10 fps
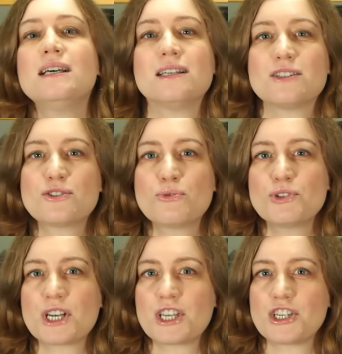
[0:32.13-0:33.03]
e,
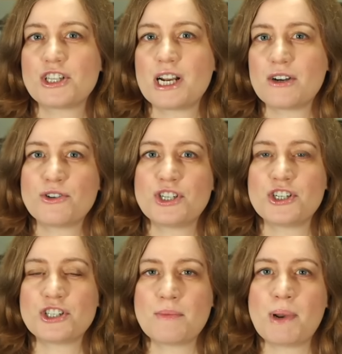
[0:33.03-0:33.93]
snuć jakieś
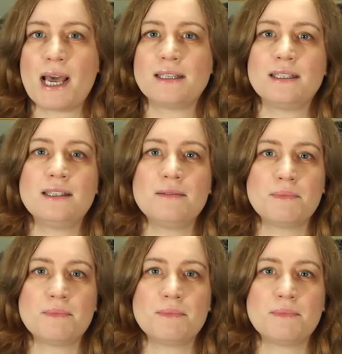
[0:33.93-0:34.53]
dalekosiężne plany,